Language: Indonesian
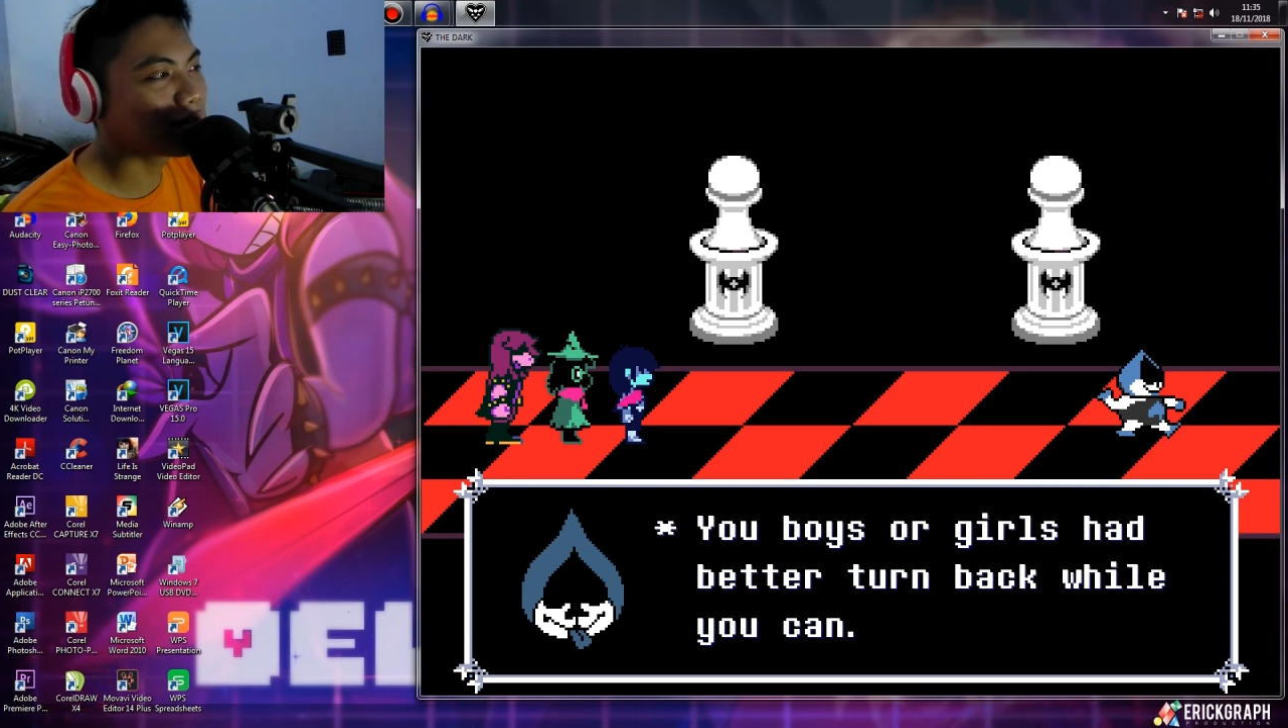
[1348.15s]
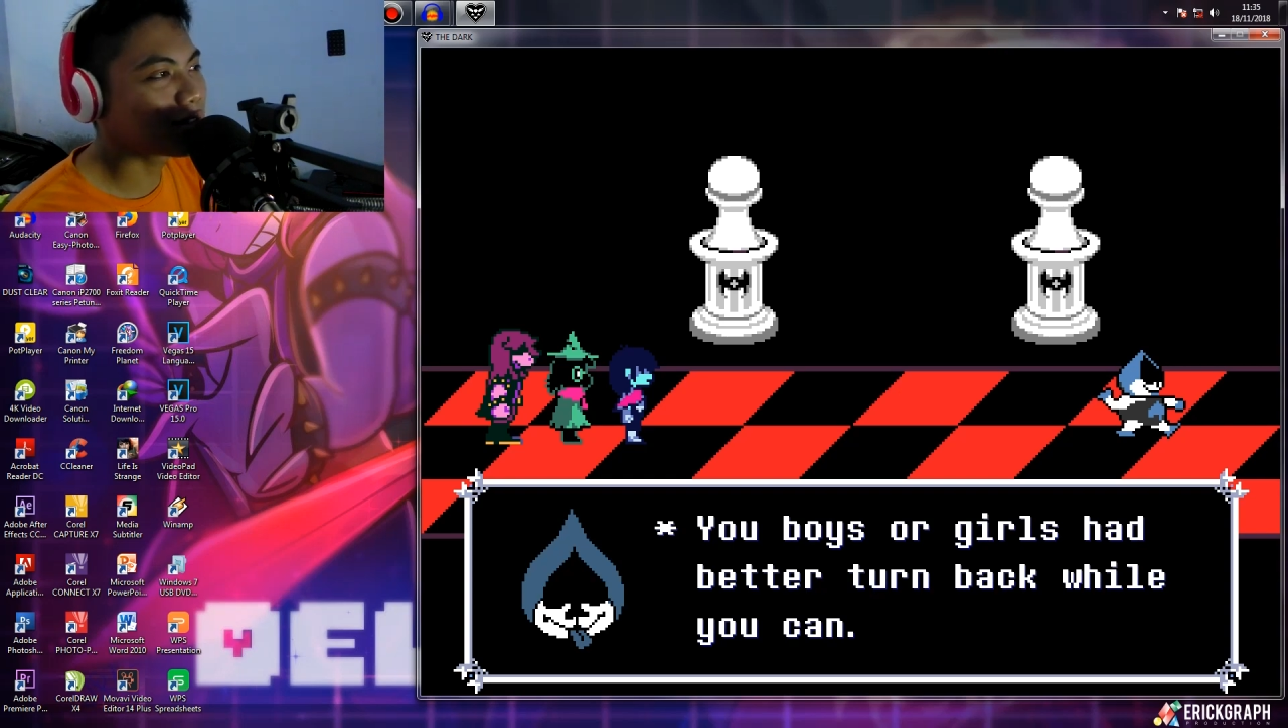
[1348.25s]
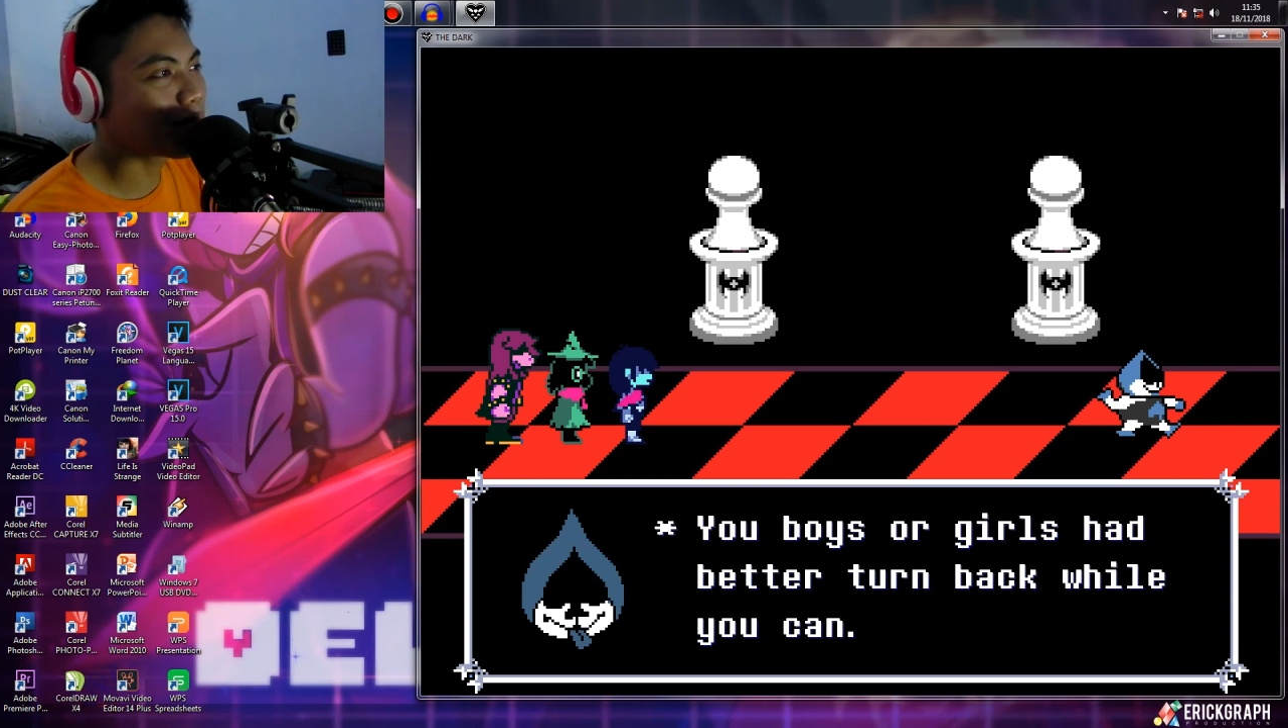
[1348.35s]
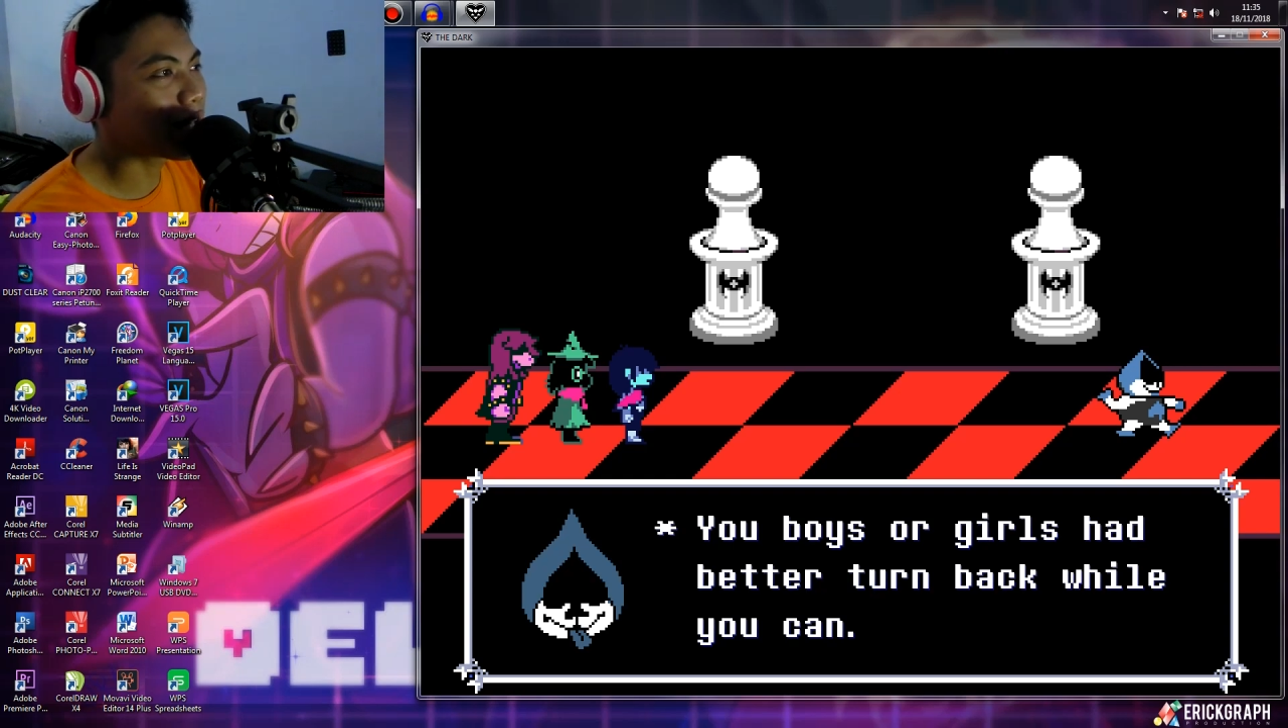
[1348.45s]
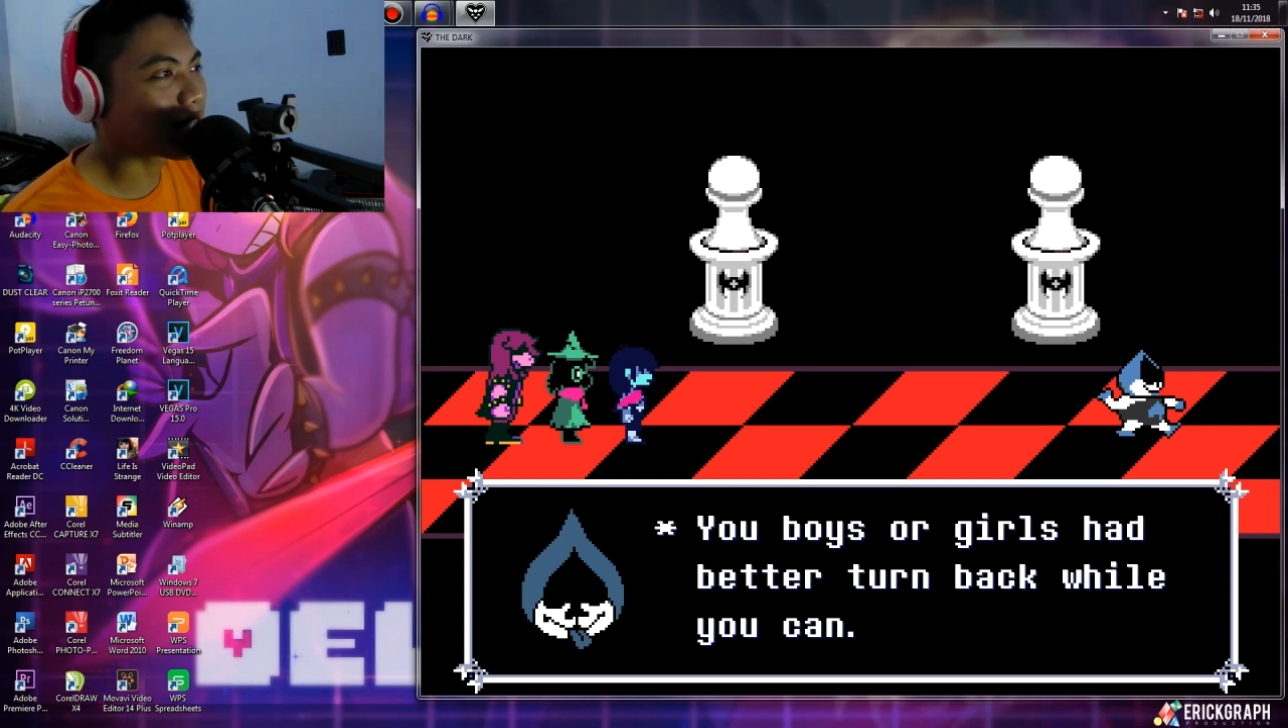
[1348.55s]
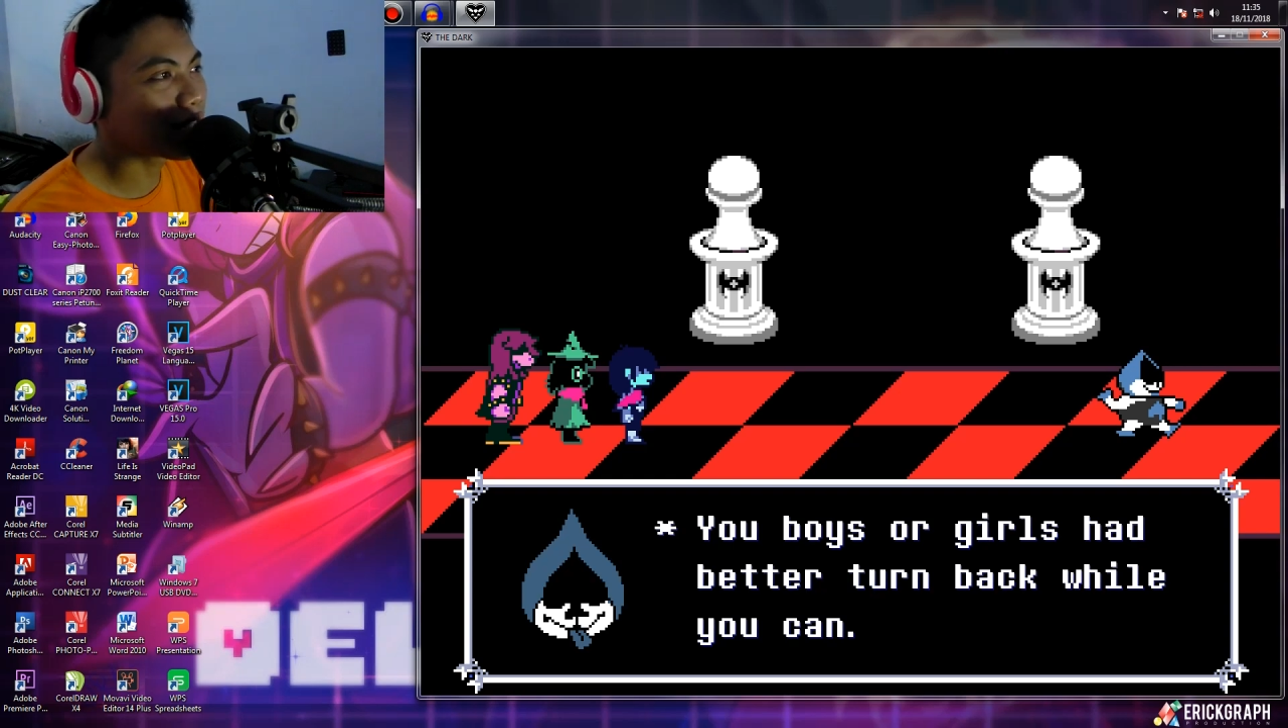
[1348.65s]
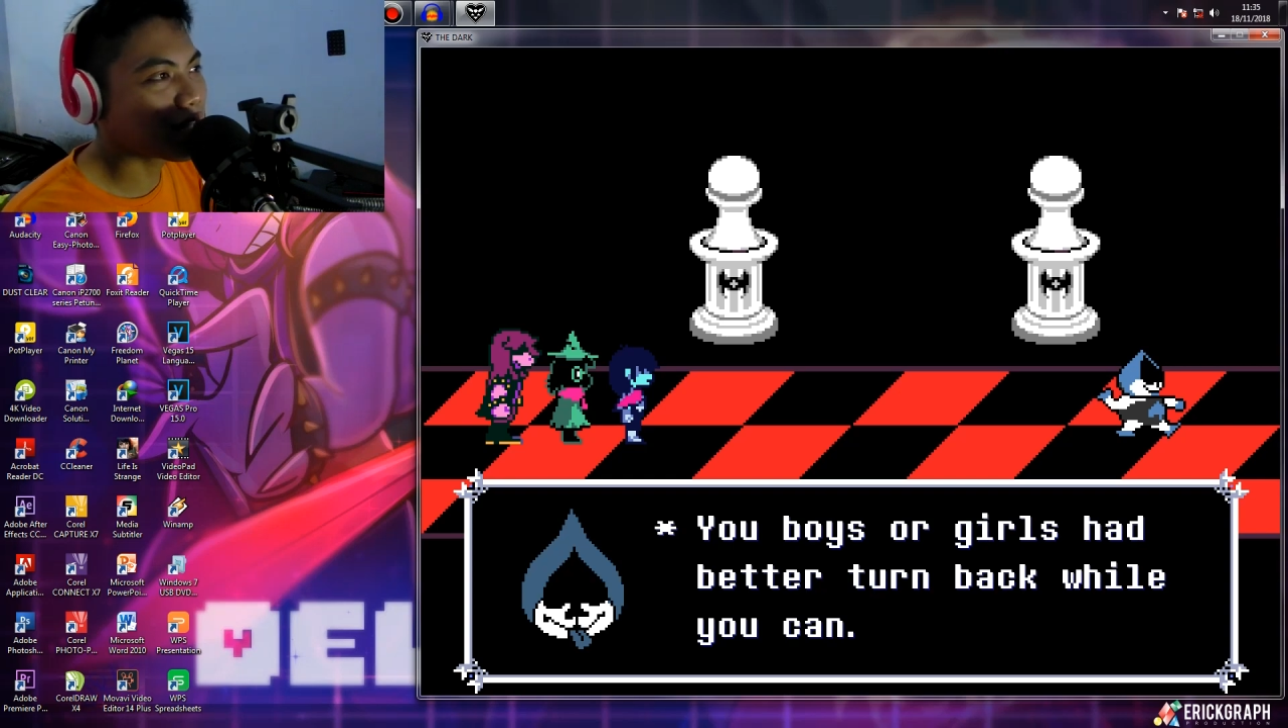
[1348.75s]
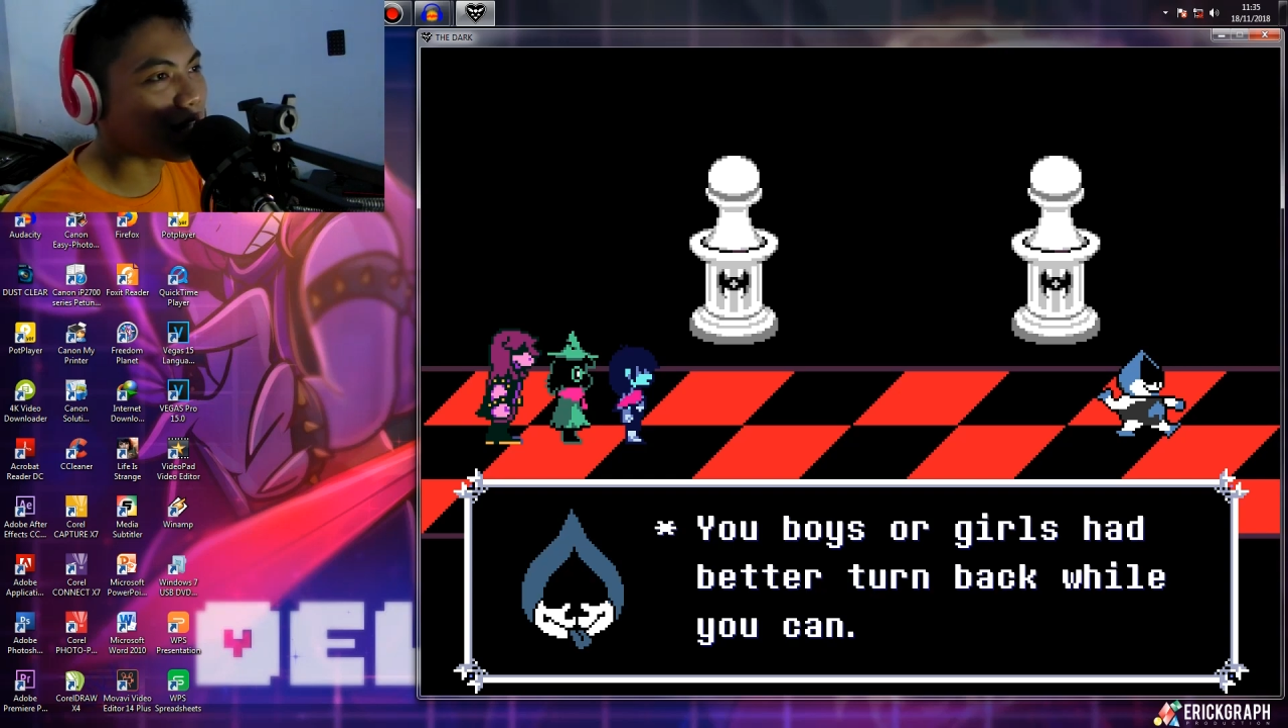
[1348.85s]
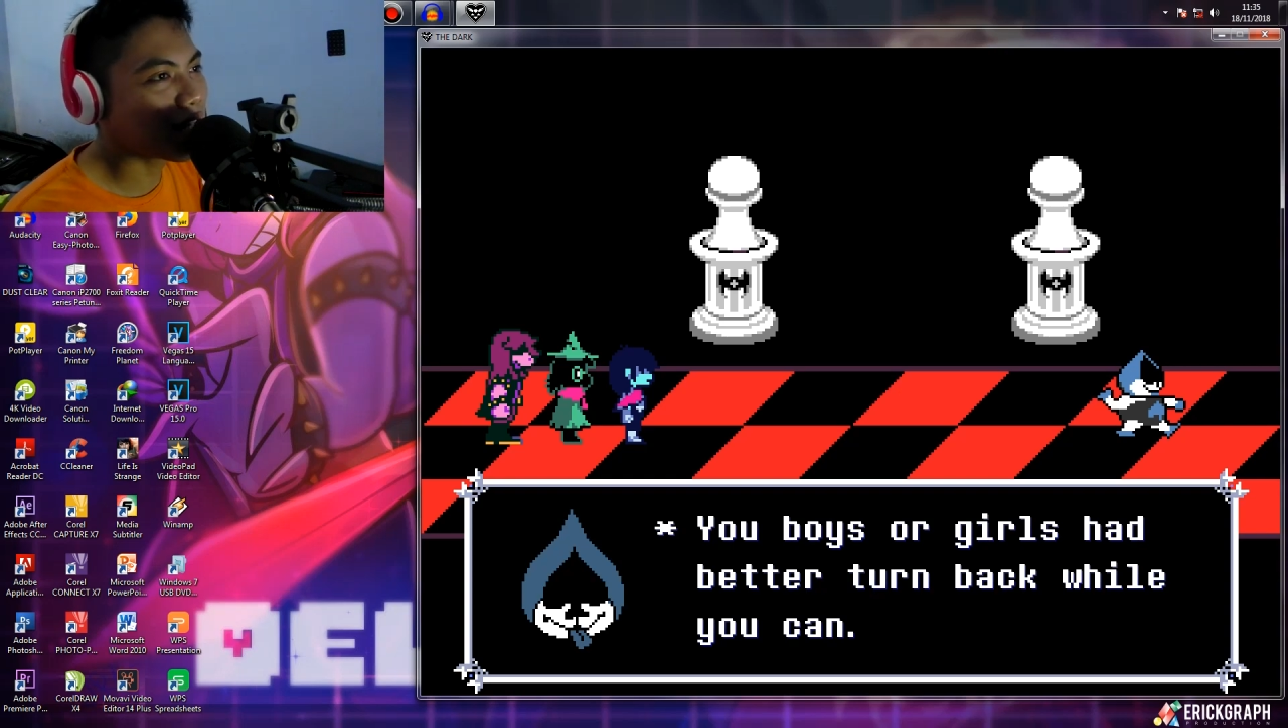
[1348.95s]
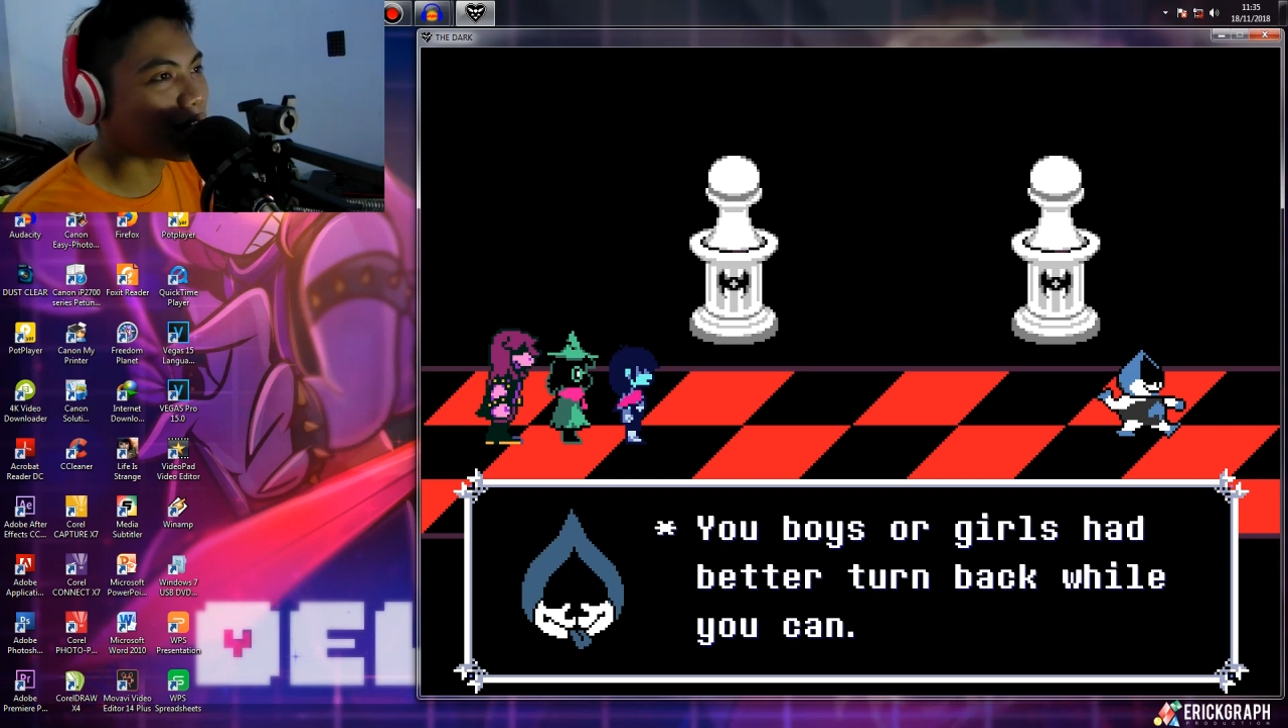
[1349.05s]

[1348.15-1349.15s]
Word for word: sebaiknya